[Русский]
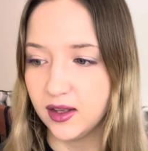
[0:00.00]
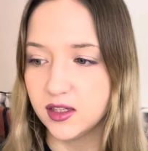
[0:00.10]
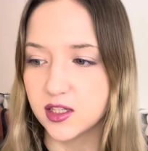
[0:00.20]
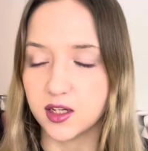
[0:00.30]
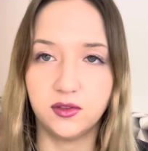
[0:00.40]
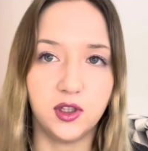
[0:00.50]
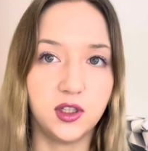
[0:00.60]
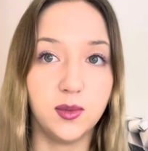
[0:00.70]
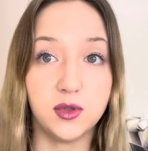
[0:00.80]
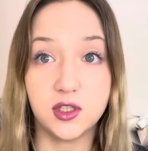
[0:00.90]

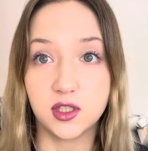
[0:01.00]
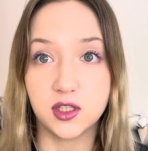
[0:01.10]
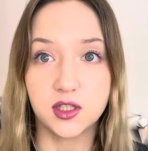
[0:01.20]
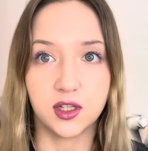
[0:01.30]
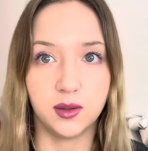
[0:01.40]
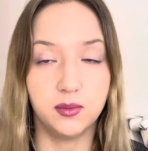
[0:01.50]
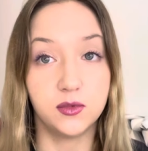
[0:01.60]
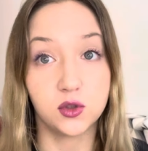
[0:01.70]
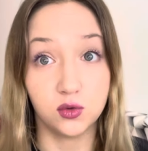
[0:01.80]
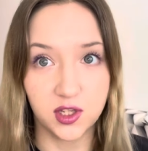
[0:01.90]
Сравнение медицинской
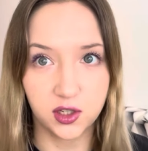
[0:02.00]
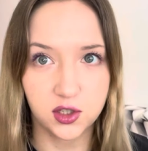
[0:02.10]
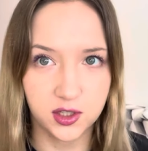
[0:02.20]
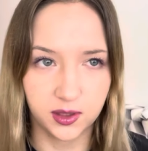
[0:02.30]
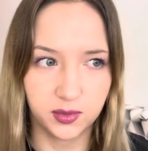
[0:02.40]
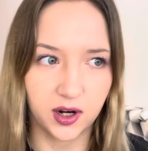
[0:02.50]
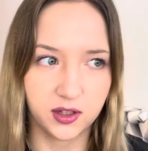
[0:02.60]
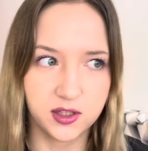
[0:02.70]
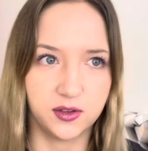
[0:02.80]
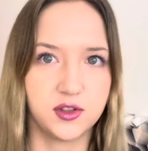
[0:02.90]
студенческой
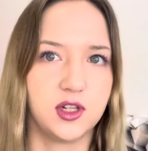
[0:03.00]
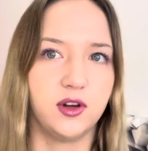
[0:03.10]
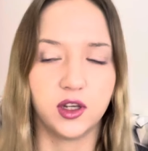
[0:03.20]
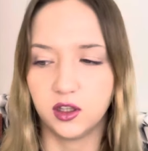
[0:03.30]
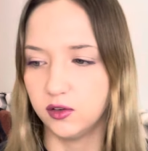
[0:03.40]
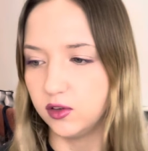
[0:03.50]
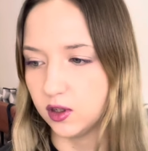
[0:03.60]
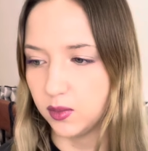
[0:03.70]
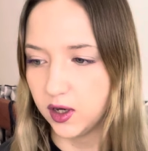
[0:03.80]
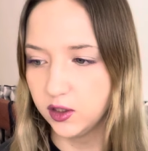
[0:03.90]
практики в Словакии и
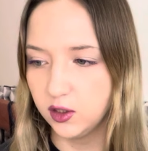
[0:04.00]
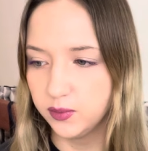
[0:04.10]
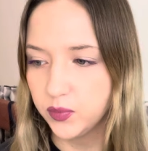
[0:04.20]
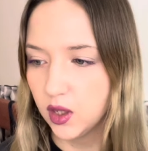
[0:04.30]
Германии.